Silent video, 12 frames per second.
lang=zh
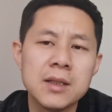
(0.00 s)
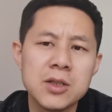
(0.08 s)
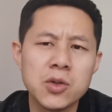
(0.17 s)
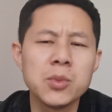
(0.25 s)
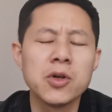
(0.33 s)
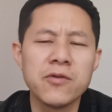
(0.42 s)

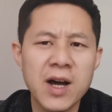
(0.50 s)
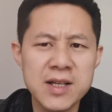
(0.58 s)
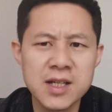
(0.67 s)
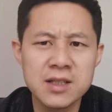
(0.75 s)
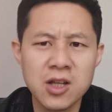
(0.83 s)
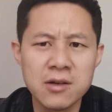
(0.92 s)
你有没有发
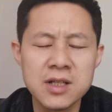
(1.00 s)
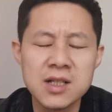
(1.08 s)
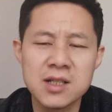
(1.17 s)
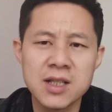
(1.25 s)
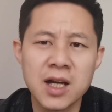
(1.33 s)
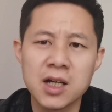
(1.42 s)
现，当今
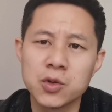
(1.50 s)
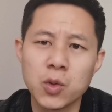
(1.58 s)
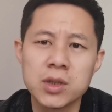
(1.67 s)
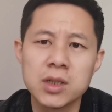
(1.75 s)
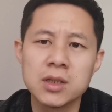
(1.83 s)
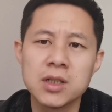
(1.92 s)
时代很
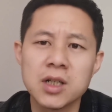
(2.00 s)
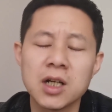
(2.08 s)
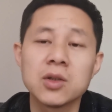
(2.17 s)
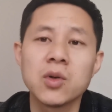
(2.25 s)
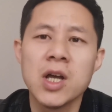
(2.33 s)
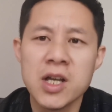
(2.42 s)
多人
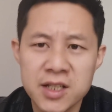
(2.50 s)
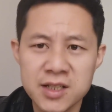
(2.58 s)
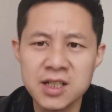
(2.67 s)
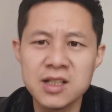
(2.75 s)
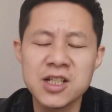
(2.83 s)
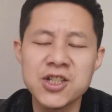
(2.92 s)
很多
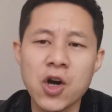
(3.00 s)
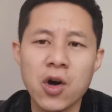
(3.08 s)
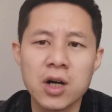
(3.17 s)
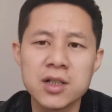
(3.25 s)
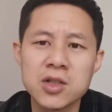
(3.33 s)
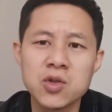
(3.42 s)
现在小
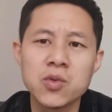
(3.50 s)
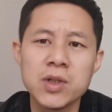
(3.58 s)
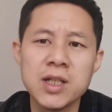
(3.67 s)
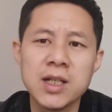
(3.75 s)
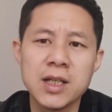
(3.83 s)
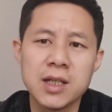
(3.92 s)
孩的注
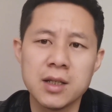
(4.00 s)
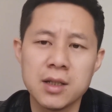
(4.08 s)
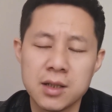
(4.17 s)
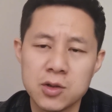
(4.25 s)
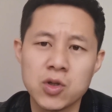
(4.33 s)
意力、